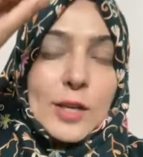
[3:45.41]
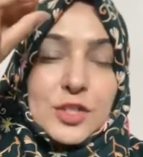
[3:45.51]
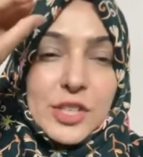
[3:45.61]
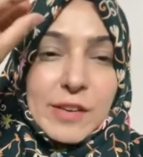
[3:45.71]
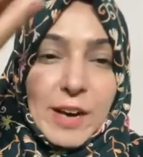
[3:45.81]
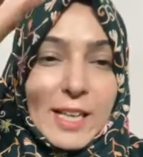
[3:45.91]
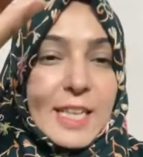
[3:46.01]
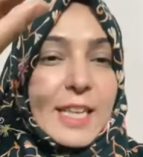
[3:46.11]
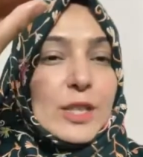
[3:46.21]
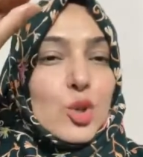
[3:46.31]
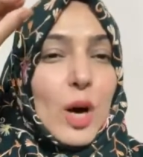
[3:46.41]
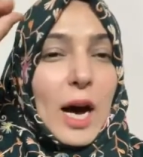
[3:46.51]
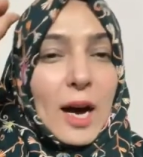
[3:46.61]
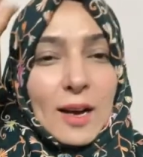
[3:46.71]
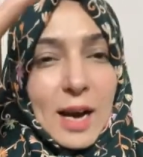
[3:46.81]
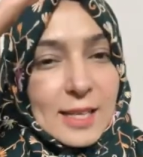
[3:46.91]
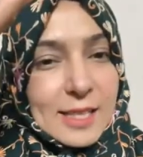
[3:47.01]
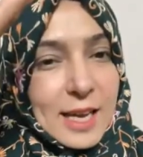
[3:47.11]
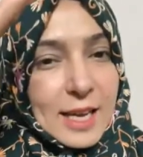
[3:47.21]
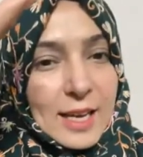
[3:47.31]
और जवानी का जो
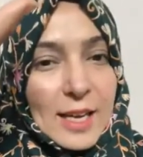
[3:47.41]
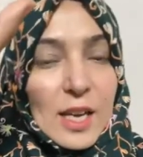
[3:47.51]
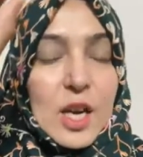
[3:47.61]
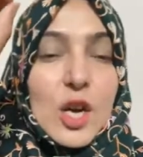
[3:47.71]
आगाज है